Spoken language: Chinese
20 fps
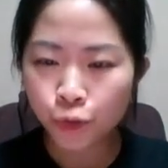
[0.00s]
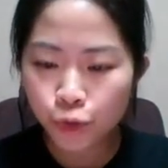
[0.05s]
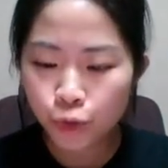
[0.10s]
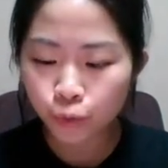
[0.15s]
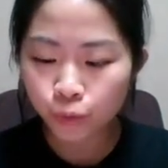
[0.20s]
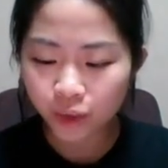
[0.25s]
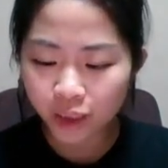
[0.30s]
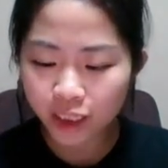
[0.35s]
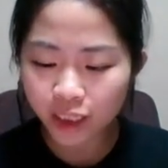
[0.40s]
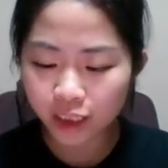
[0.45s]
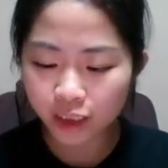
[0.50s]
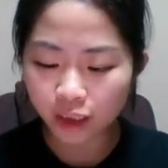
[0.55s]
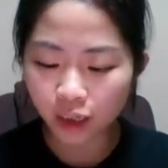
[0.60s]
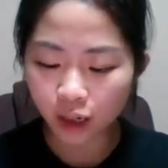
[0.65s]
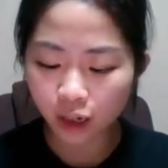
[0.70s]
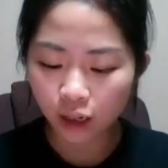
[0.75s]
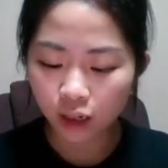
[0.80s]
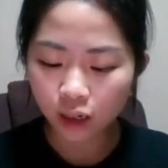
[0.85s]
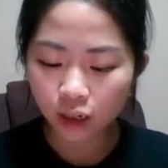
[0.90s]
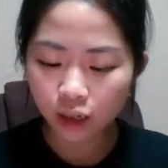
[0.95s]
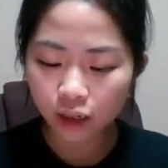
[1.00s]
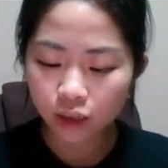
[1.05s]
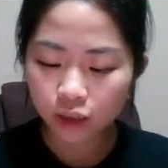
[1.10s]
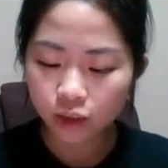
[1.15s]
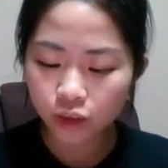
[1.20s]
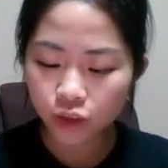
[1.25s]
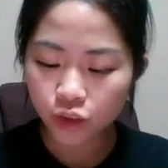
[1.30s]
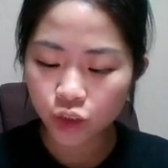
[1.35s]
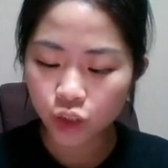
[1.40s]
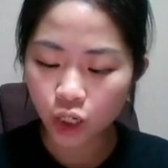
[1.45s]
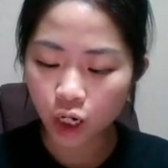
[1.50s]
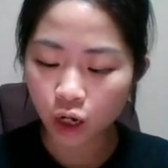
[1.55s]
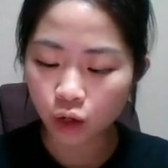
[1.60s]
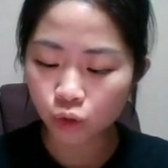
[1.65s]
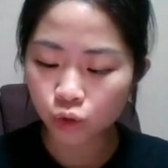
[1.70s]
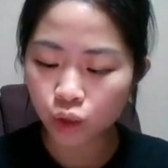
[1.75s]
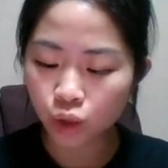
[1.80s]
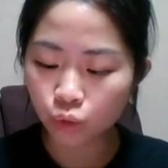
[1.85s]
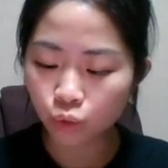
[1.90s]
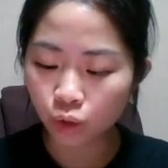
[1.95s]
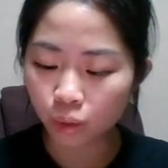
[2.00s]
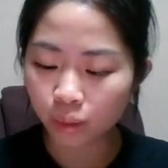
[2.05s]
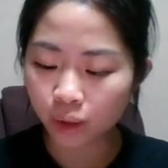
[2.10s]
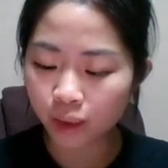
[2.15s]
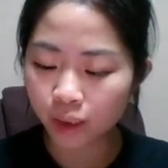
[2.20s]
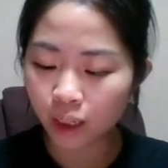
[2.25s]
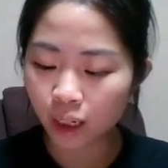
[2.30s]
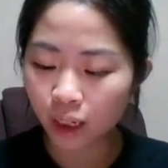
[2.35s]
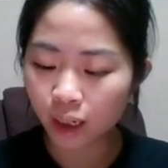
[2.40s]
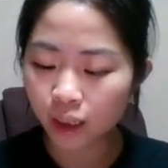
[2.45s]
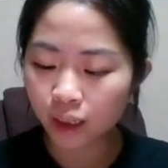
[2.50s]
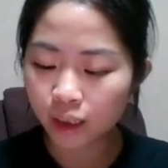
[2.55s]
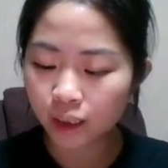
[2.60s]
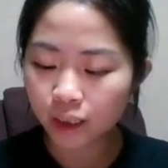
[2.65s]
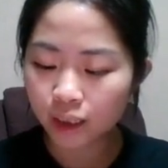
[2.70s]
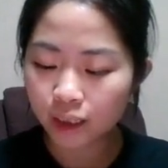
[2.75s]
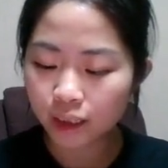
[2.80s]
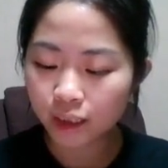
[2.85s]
用力的朝着我们的